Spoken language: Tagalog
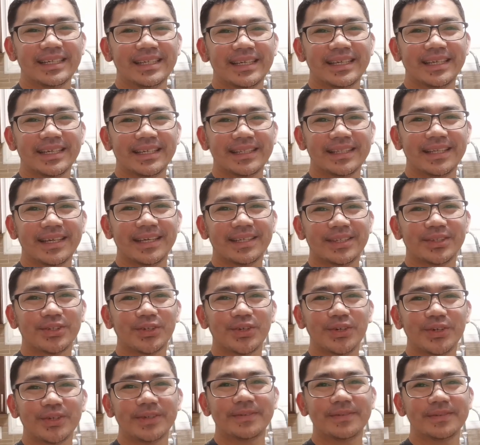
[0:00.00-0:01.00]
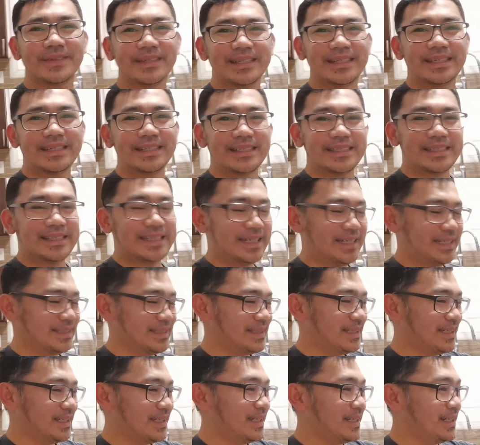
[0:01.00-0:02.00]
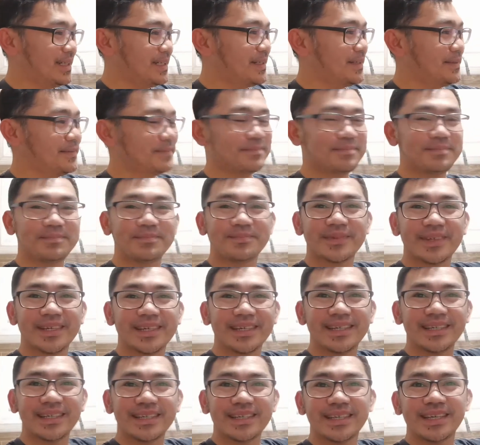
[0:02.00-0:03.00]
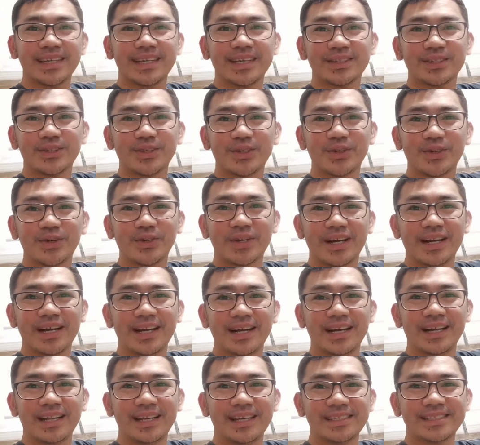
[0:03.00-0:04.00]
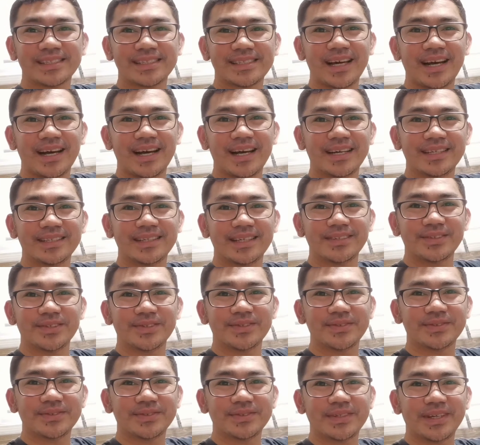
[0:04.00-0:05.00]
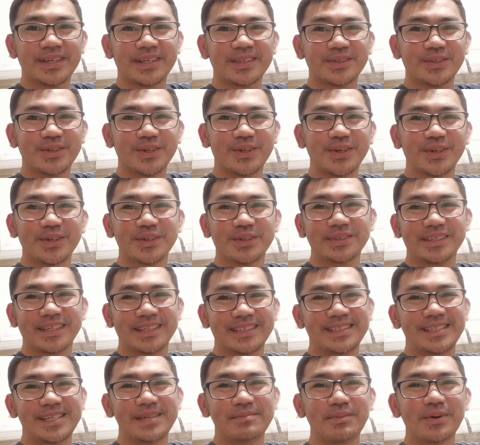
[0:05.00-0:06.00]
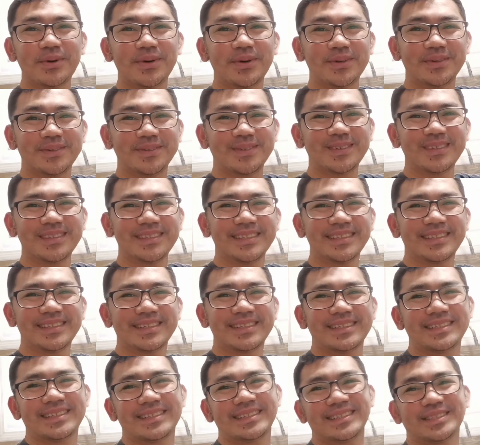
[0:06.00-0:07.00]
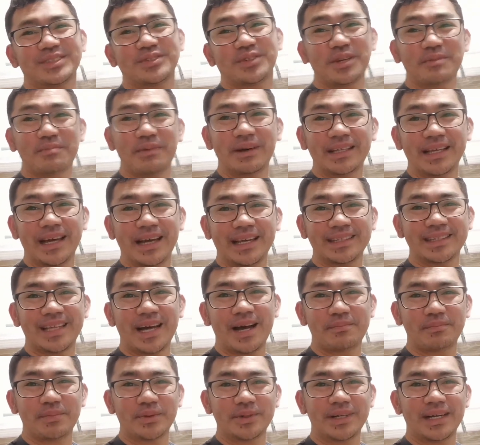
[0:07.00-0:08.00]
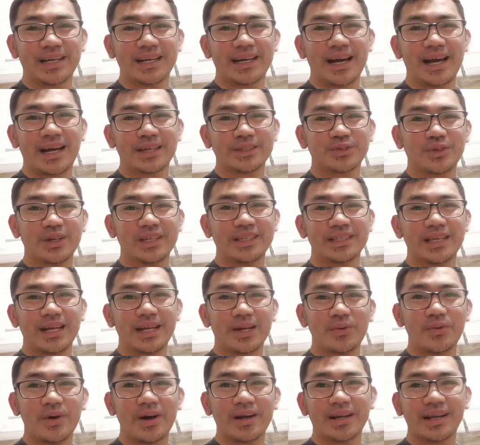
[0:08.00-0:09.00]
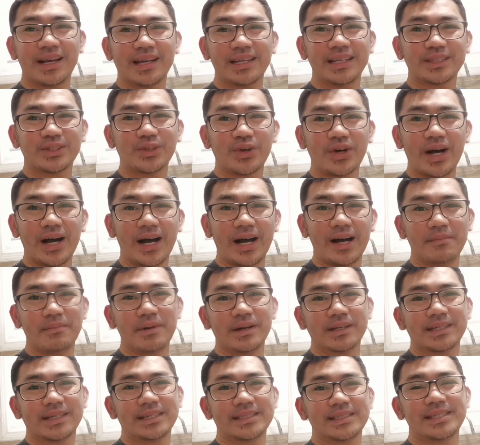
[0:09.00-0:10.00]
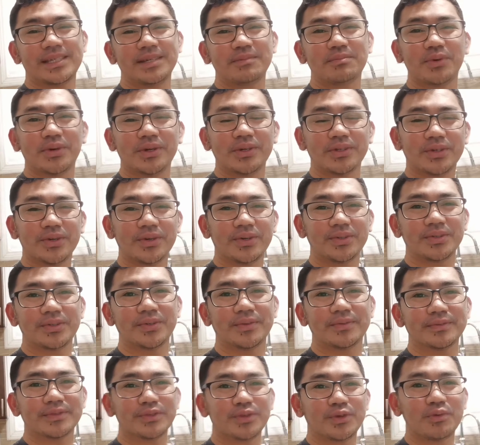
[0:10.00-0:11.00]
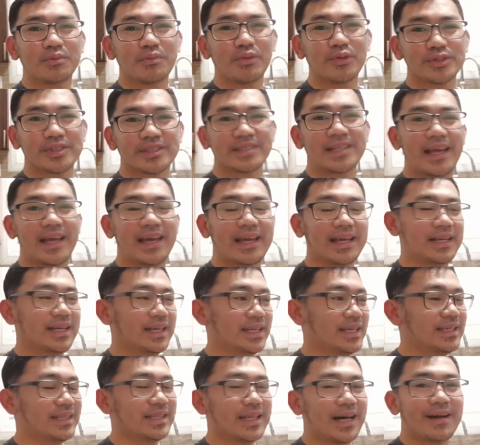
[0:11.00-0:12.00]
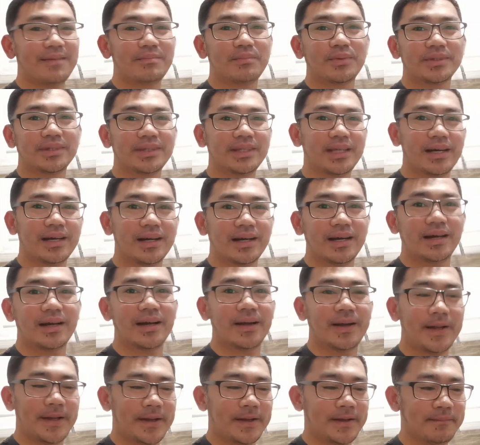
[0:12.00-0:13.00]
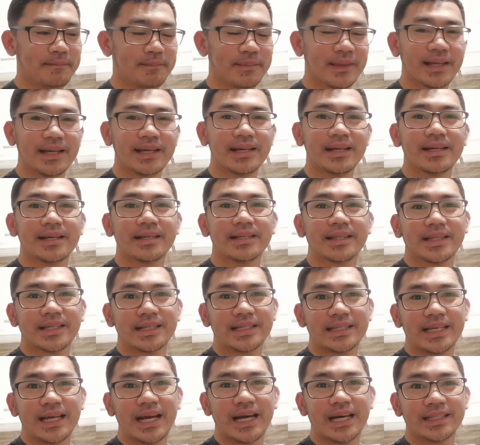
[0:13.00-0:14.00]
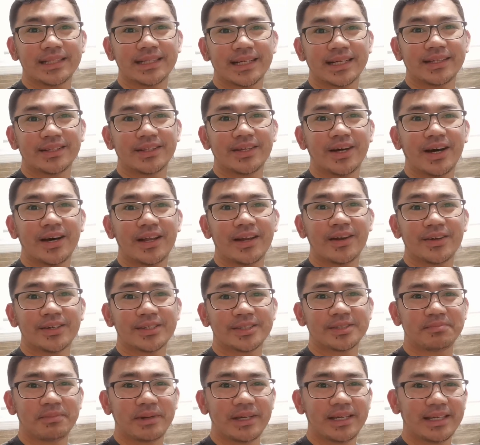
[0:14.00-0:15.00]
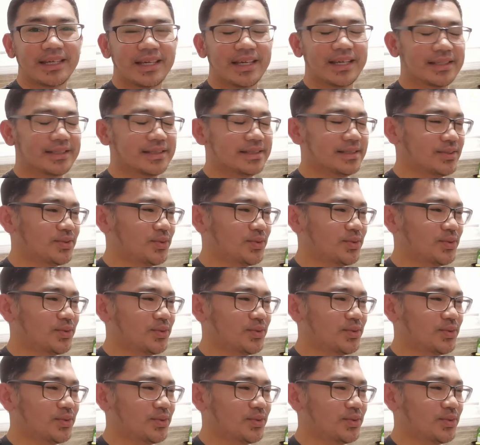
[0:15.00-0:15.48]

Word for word: And ito, at uh, ah, ito yung uh, listahan, ano? Ito yung resibo. Yung iba na itapon na. Actually, dalawang ganito kahaba yung resibo ito, no? So, most likely, inabot ng uh, $300 mahigit.